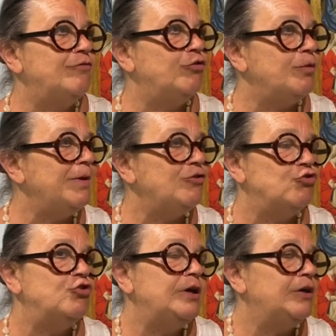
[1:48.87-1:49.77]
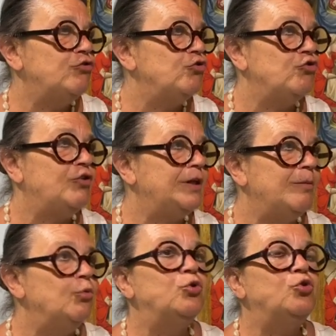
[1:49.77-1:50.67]
informazioni che sono
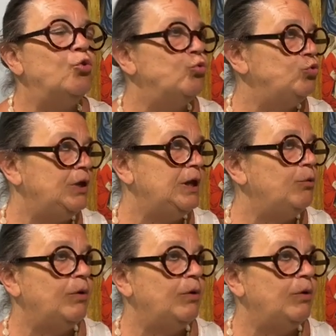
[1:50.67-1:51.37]
state molto utili